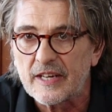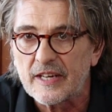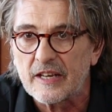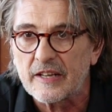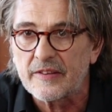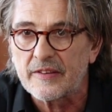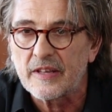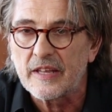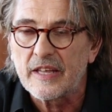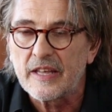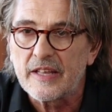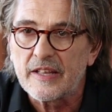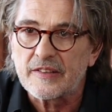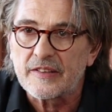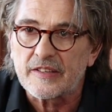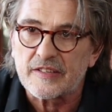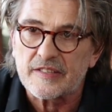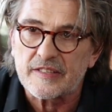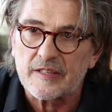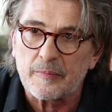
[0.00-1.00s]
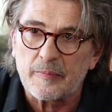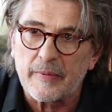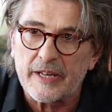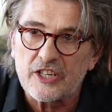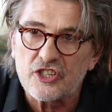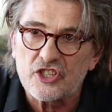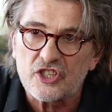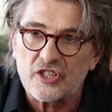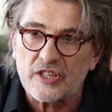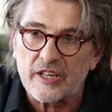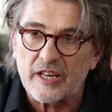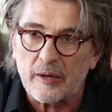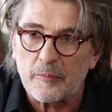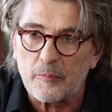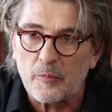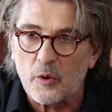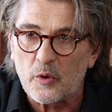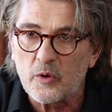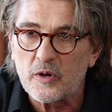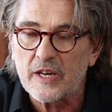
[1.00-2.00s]
entwickelt, das den
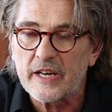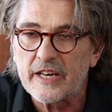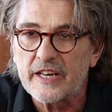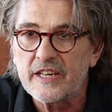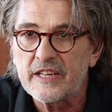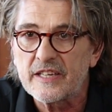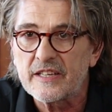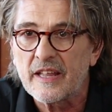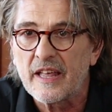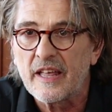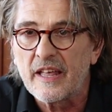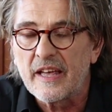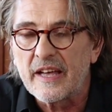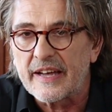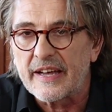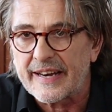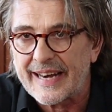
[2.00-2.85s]
Menschen ermöglicht,